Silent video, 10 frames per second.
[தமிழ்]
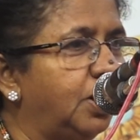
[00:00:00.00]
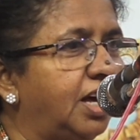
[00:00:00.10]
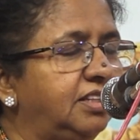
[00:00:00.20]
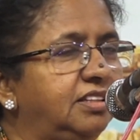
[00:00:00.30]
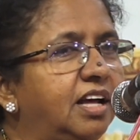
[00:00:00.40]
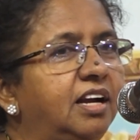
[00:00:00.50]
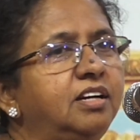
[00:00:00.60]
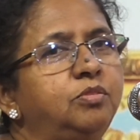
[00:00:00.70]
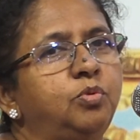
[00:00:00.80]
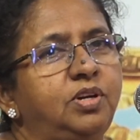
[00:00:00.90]
அதுதான்
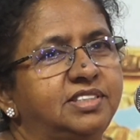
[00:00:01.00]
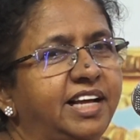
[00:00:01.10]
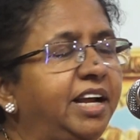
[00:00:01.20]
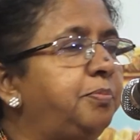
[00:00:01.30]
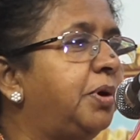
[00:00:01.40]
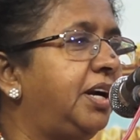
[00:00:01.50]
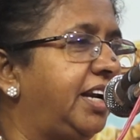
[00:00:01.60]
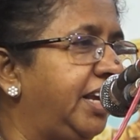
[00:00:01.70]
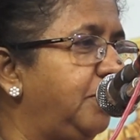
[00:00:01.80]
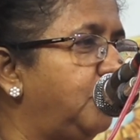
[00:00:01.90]
ஒரு
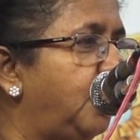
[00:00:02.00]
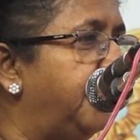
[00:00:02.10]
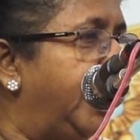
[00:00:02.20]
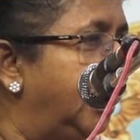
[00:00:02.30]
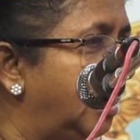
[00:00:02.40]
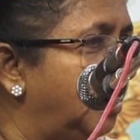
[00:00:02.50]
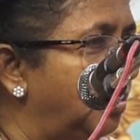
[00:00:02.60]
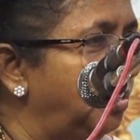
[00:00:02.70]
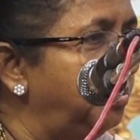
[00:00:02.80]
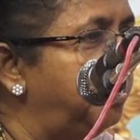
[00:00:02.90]
செயற்பாட்டை ஒரு
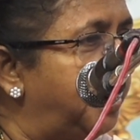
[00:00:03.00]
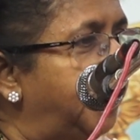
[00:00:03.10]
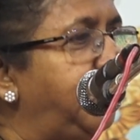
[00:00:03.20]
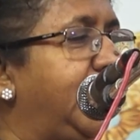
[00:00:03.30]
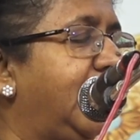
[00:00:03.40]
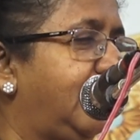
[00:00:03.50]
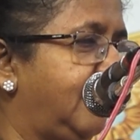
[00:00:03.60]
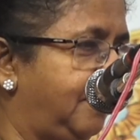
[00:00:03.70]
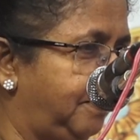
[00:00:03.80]
மனிதனுக்குள் பிறப்பிக்கிறது